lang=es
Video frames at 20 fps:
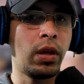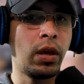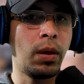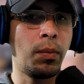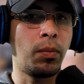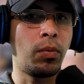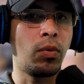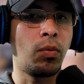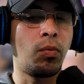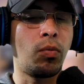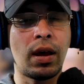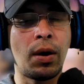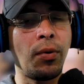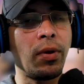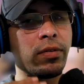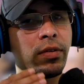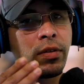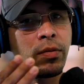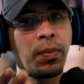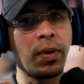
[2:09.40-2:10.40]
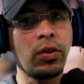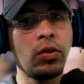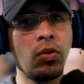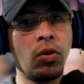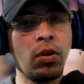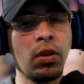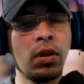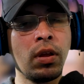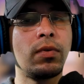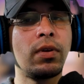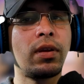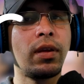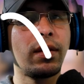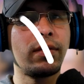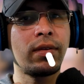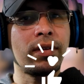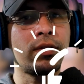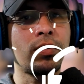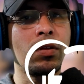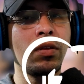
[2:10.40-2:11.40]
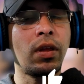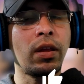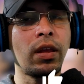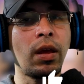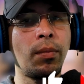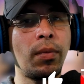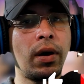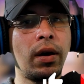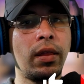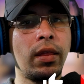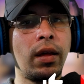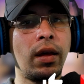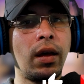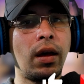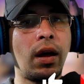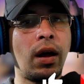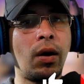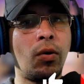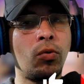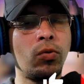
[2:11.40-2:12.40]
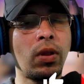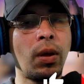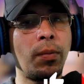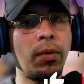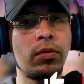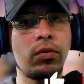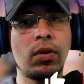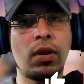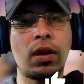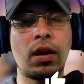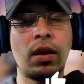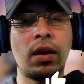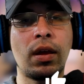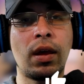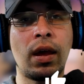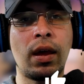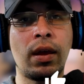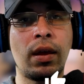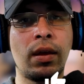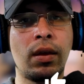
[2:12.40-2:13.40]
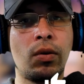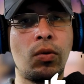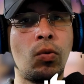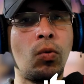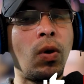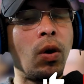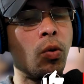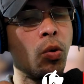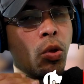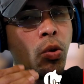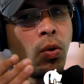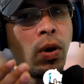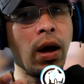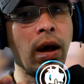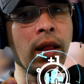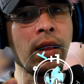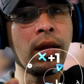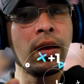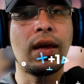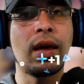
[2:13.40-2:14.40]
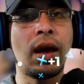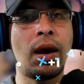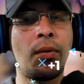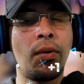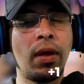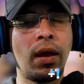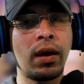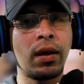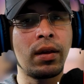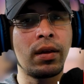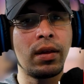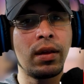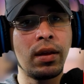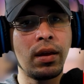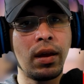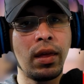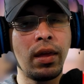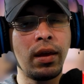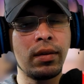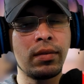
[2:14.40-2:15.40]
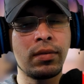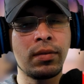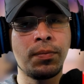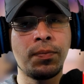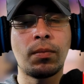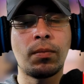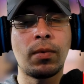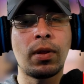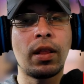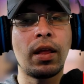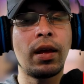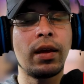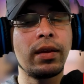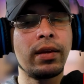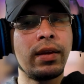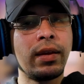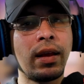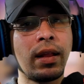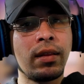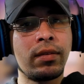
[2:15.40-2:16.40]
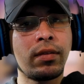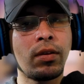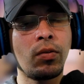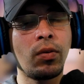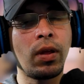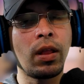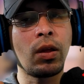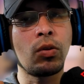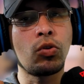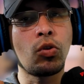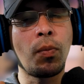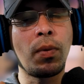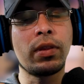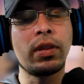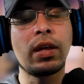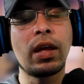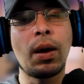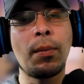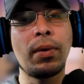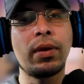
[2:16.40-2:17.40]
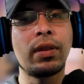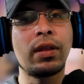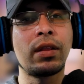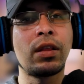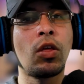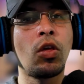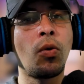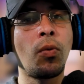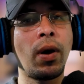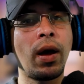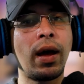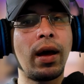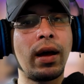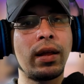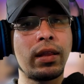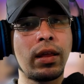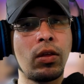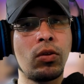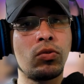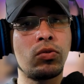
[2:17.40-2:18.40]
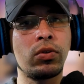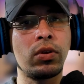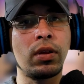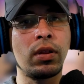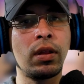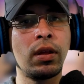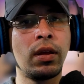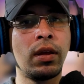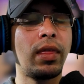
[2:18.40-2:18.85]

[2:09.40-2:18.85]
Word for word: ejemplo, hablas español y quieres hacer una llamada a una persona que o a un lugar que hablan inglés, ¿verdad? Y el celular automáticamente te lo va a traducir.